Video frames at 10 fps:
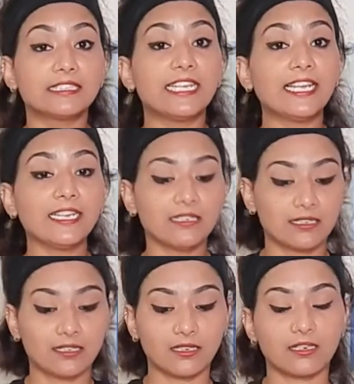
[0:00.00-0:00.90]
ये
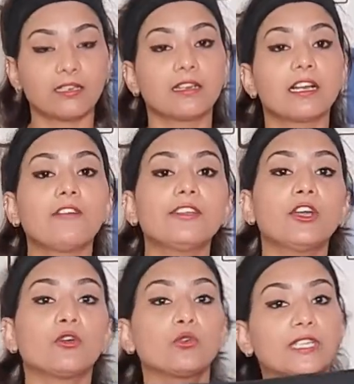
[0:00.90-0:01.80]
काफ़ी
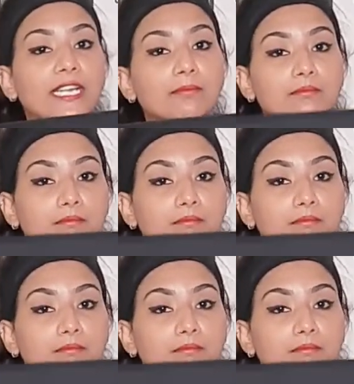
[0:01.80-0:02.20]
लॉन्ग होता है